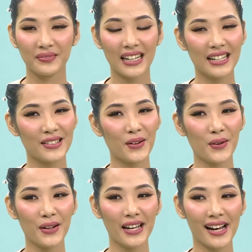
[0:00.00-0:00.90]

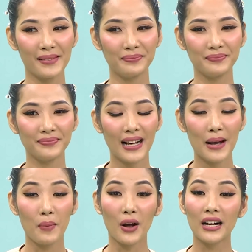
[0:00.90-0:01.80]
rồi um,
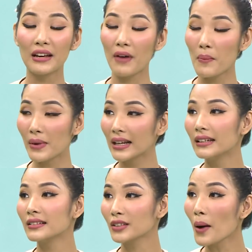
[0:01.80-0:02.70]
mọi người kỳ vọng mình
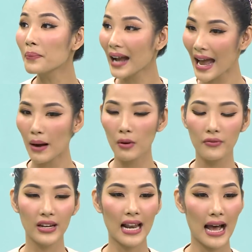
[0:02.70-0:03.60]
được top cao bởi
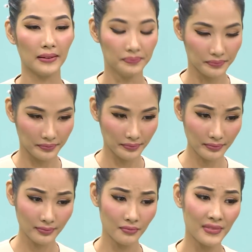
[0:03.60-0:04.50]
vì là
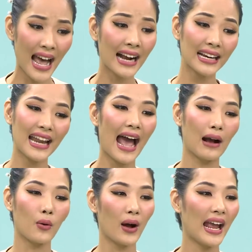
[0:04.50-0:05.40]
đang cái đà
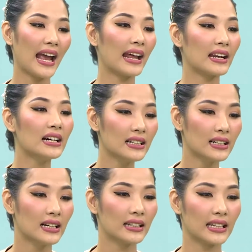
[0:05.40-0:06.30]
của hen á ừ.
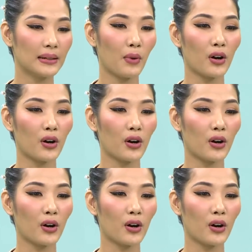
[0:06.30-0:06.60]
thì mọi